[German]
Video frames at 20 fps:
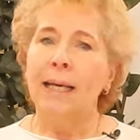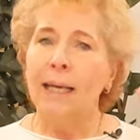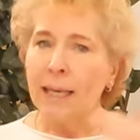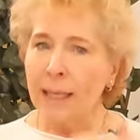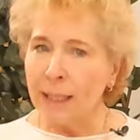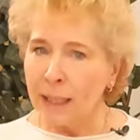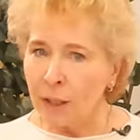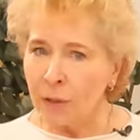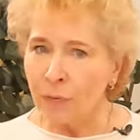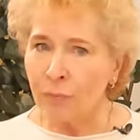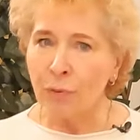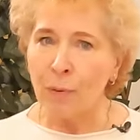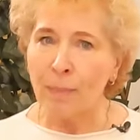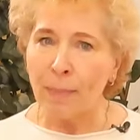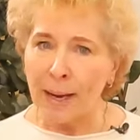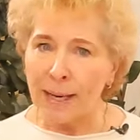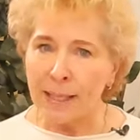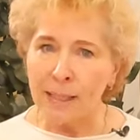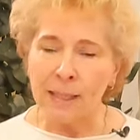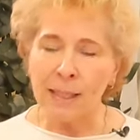Ich für
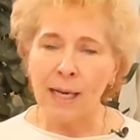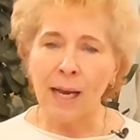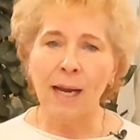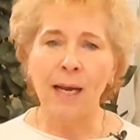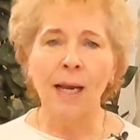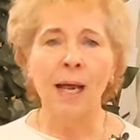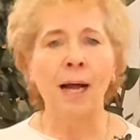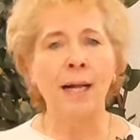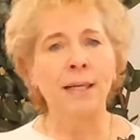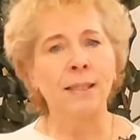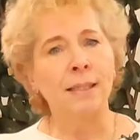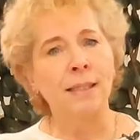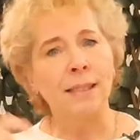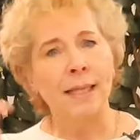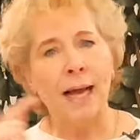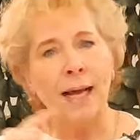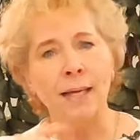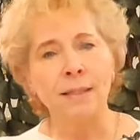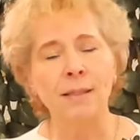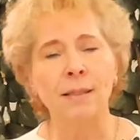meinen Teil halte
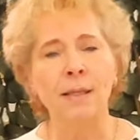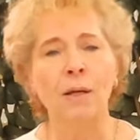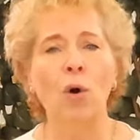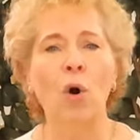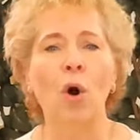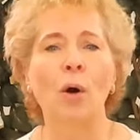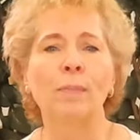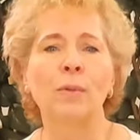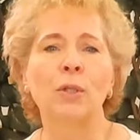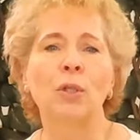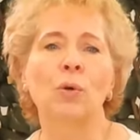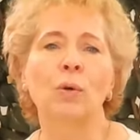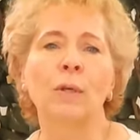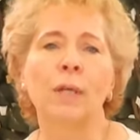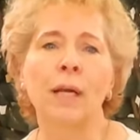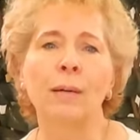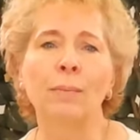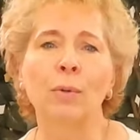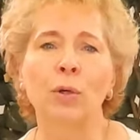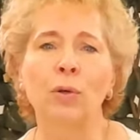die erstere Option
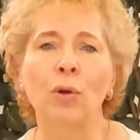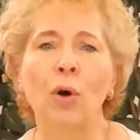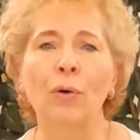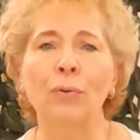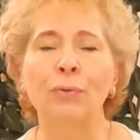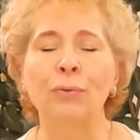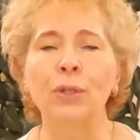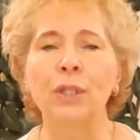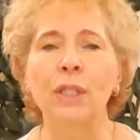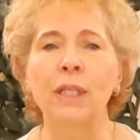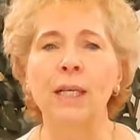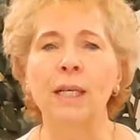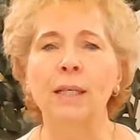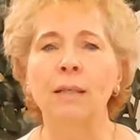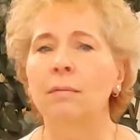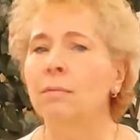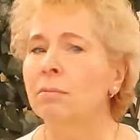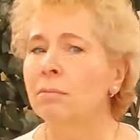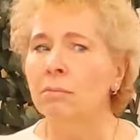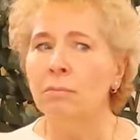immer noch für die
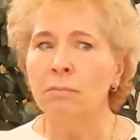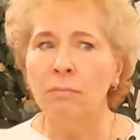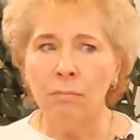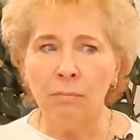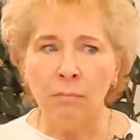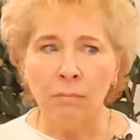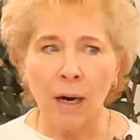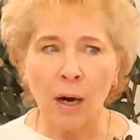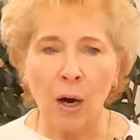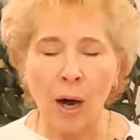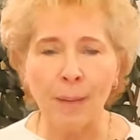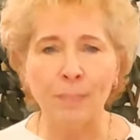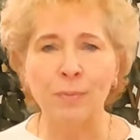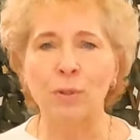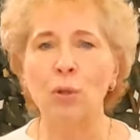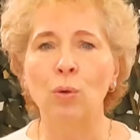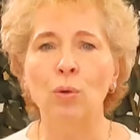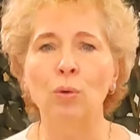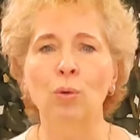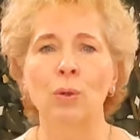
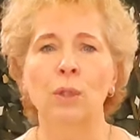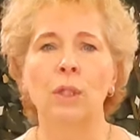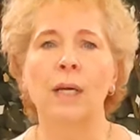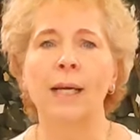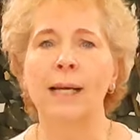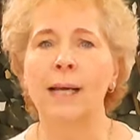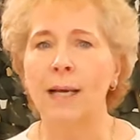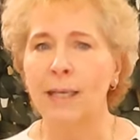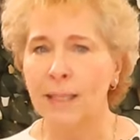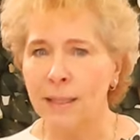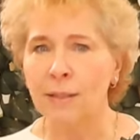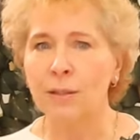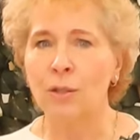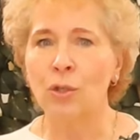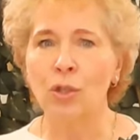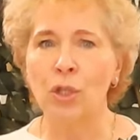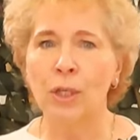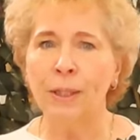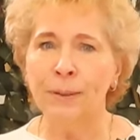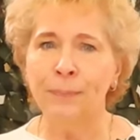absolut
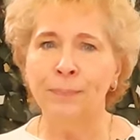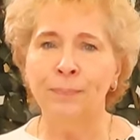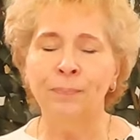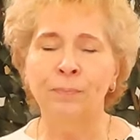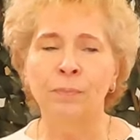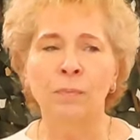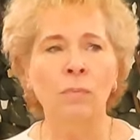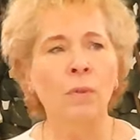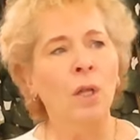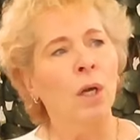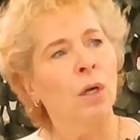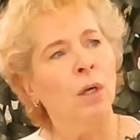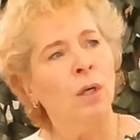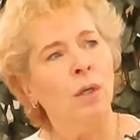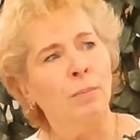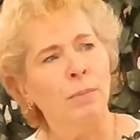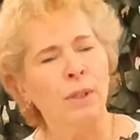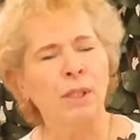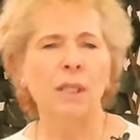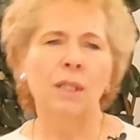realistische.
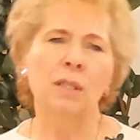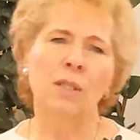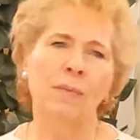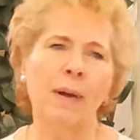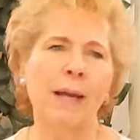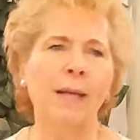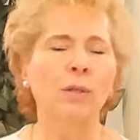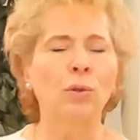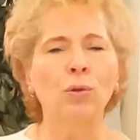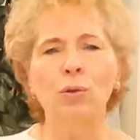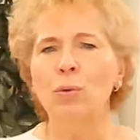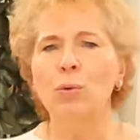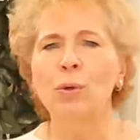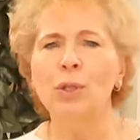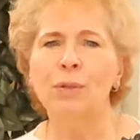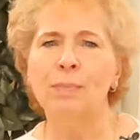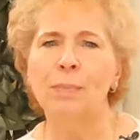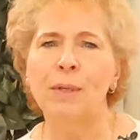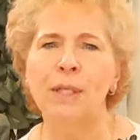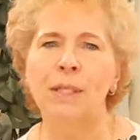Mit der zweiten tue
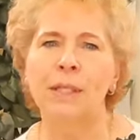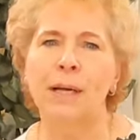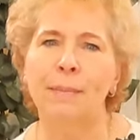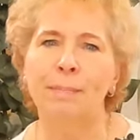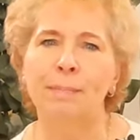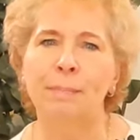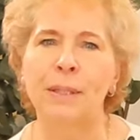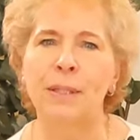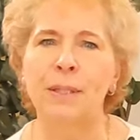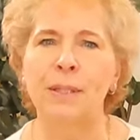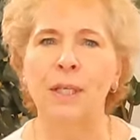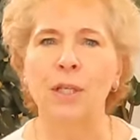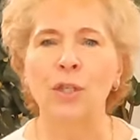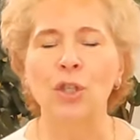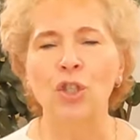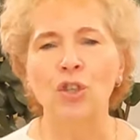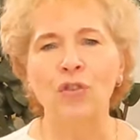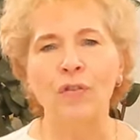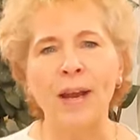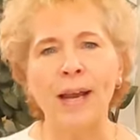ich mich dann ein
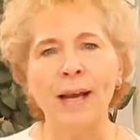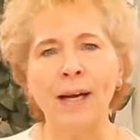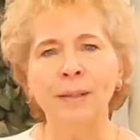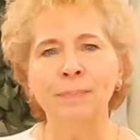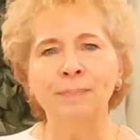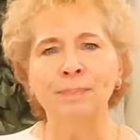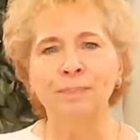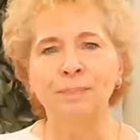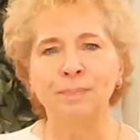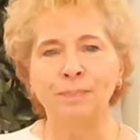bisschen schwer,